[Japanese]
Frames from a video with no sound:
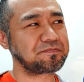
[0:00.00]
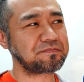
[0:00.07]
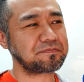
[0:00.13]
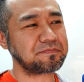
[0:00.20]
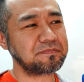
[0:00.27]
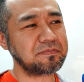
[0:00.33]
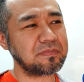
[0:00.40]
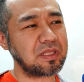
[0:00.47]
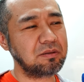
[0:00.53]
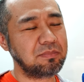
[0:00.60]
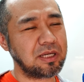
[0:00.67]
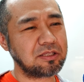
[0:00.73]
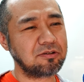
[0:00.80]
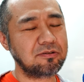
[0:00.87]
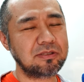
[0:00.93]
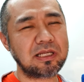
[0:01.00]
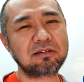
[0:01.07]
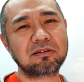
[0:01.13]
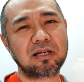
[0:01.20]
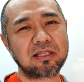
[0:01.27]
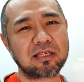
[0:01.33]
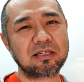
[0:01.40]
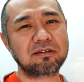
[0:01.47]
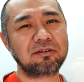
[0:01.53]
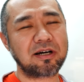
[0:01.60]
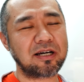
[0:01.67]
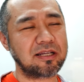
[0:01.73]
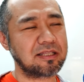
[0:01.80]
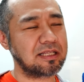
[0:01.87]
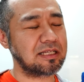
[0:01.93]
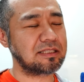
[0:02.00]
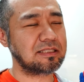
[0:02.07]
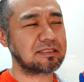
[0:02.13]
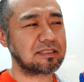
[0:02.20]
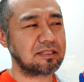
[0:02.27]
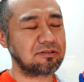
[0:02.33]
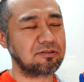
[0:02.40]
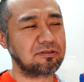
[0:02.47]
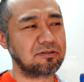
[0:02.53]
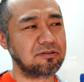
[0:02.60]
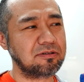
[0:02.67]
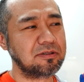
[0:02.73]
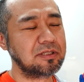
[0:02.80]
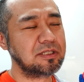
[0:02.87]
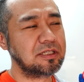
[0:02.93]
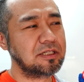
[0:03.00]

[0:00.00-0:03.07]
うん、まあどうなるかねわからないですけど